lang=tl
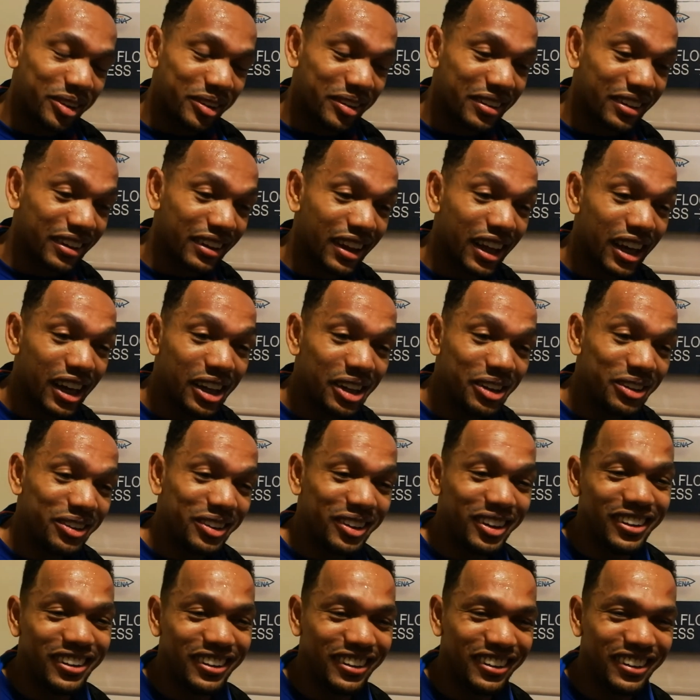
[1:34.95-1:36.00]
talo.
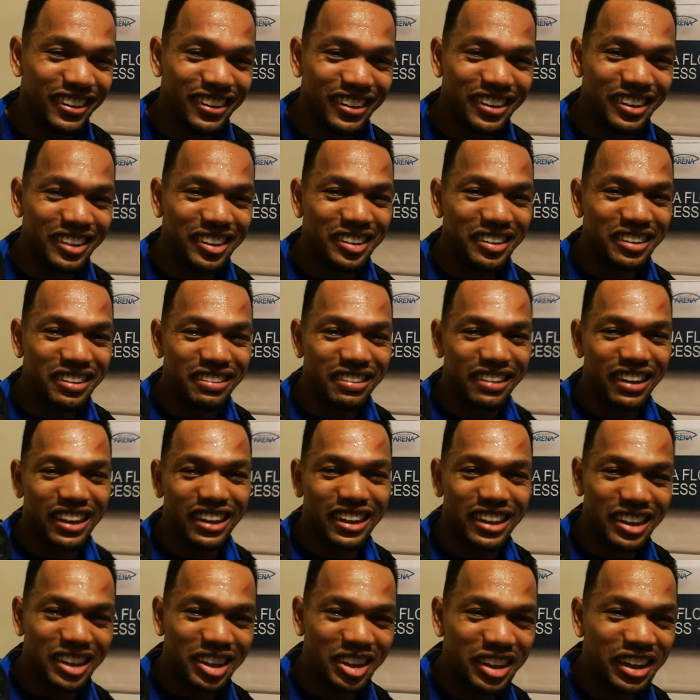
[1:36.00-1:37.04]

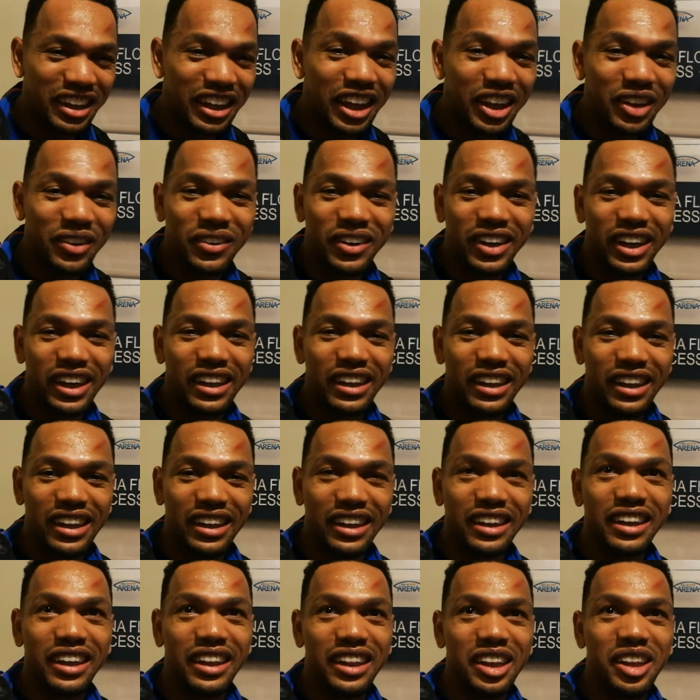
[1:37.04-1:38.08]
Sana maging okay na lang
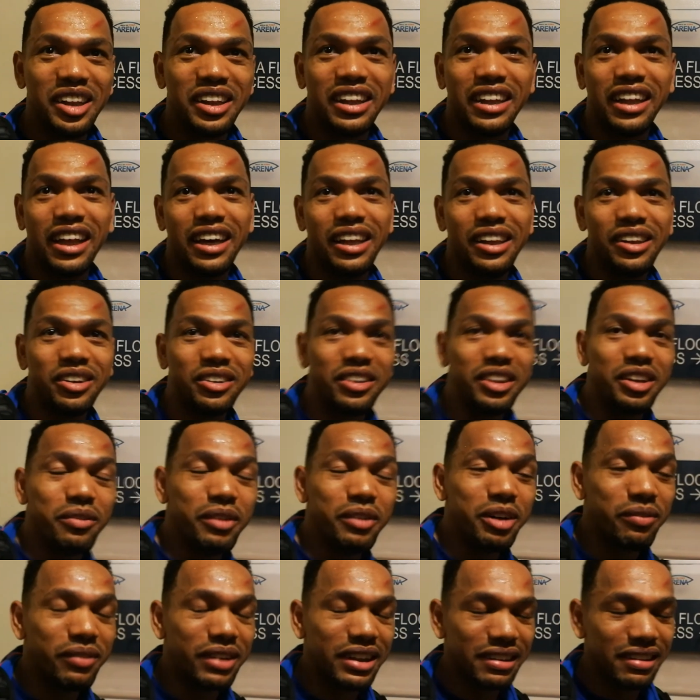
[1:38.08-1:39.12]
yung ganda na ano, di ba?
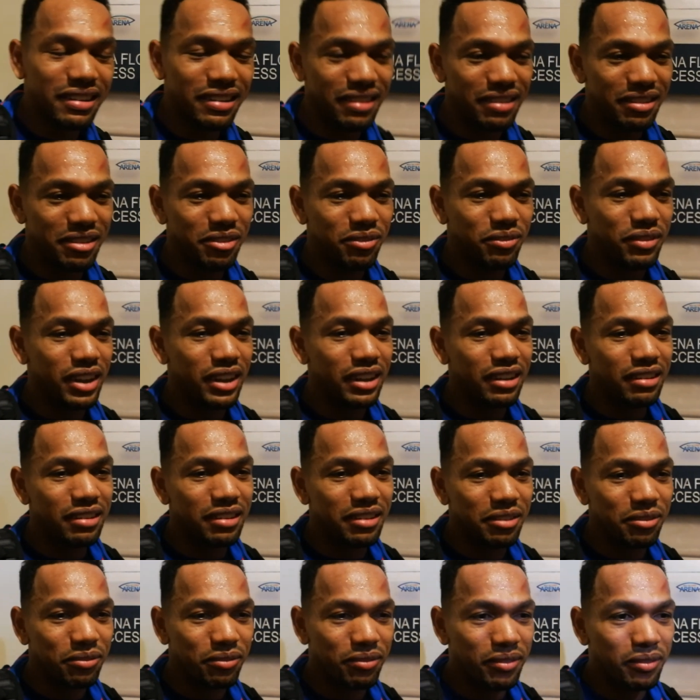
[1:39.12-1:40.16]
Mas, mas
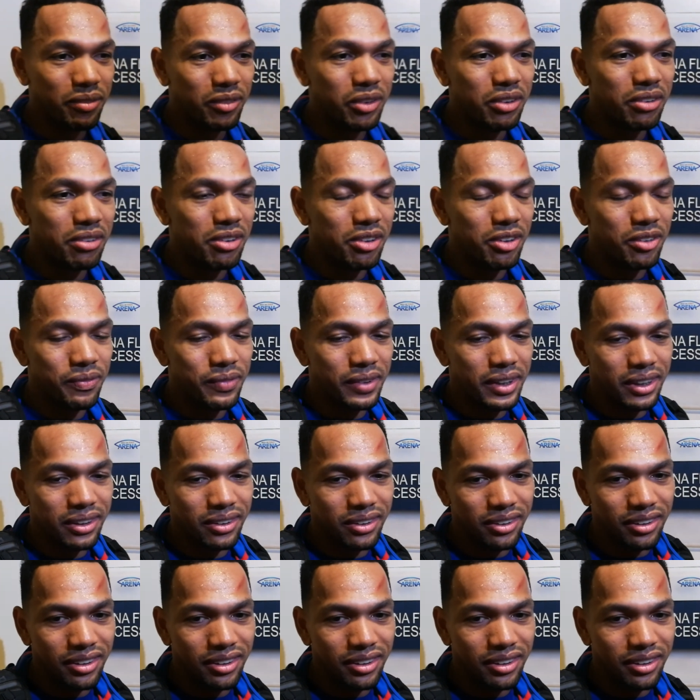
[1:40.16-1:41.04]
gusto ko pa yun.